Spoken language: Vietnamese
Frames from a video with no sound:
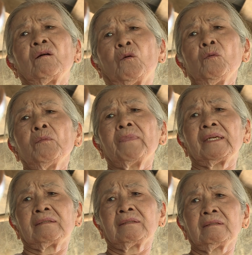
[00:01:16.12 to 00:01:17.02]
ngủ một
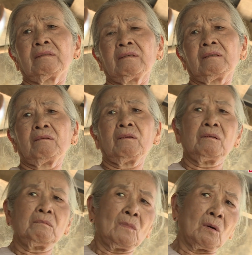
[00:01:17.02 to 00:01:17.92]
mình
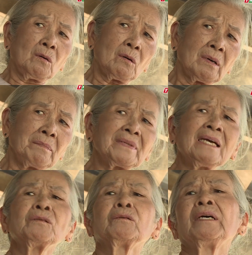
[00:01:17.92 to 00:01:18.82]
bộ con không
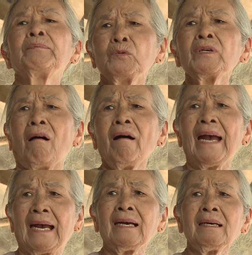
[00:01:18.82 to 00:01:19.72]
thấy tội nghiệp tụi nhỏ
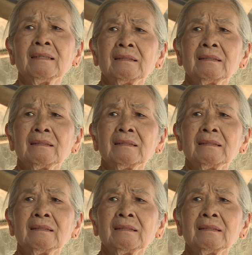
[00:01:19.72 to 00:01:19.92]
hả